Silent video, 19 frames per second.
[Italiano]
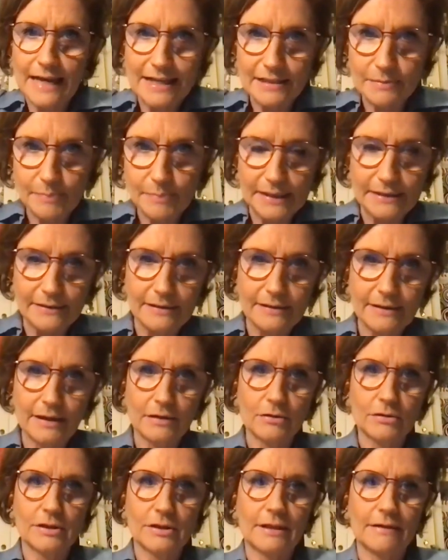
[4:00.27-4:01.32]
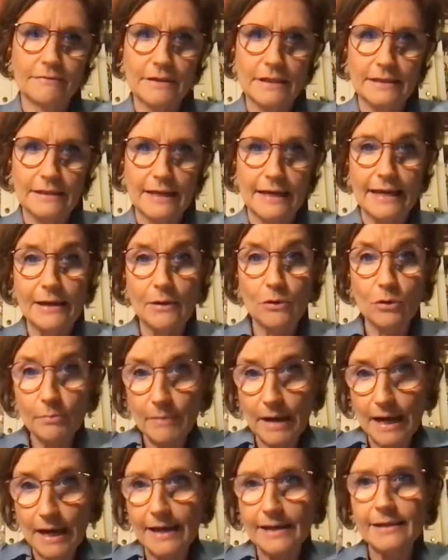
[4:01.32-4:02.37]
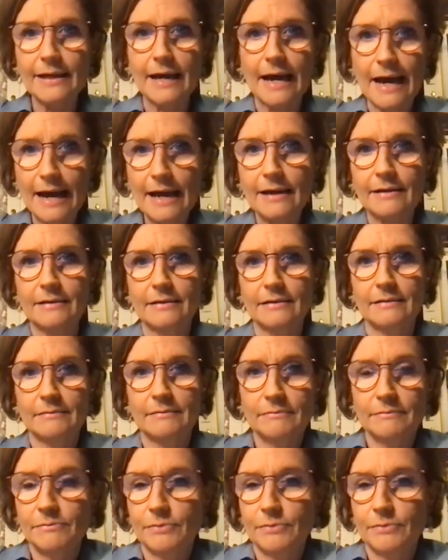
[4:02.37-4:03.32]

aspetti della nostra vita e ormai ha, uh,